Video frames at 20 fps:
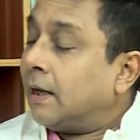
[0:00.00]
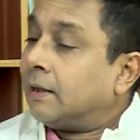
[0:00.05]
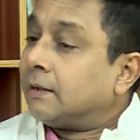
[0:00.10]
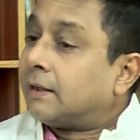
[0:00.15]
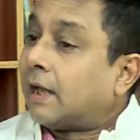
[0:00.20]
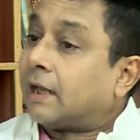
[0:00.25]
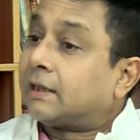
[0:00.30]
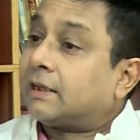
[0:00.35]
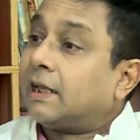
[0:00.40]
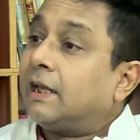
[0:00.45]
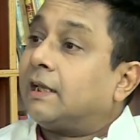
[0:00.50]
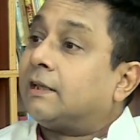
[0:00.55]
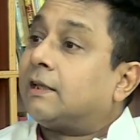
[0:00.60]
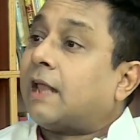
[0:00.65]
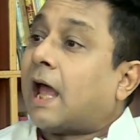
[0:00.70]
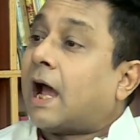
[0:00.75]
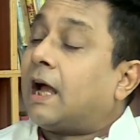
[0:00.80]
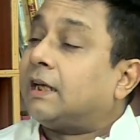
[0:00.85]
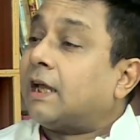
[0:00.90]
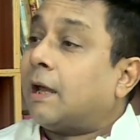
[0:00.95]
তাতে
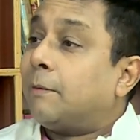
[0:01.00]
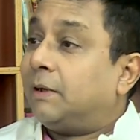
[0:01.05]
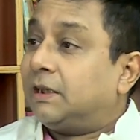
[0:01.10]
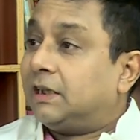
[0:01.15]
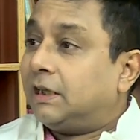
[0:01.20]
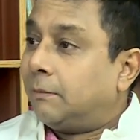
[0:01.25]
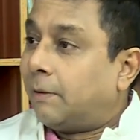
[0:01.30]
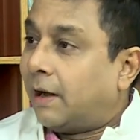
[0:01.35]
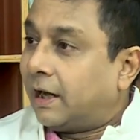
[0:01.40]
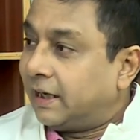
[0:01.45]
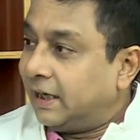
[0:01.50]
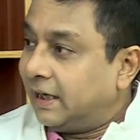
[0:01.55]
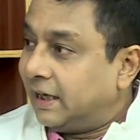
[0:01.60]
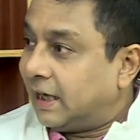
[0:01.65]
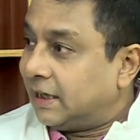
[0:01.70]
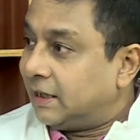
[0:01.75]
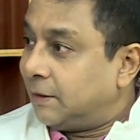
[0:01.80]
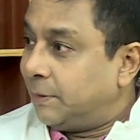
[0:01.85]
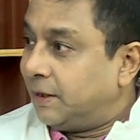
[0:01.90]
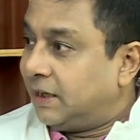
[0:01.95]
দেখা যায় বেশিরভাগই
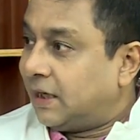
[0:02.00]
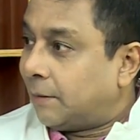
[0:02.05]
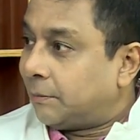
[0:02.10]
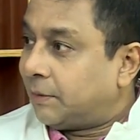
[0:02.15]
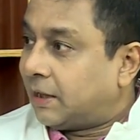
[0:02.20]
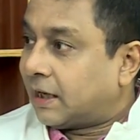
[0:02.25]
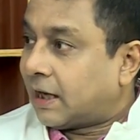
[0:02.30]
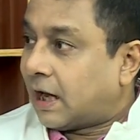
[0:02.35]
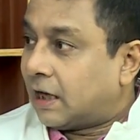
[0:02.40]
ইংরেজি মিডিয়াম থেকে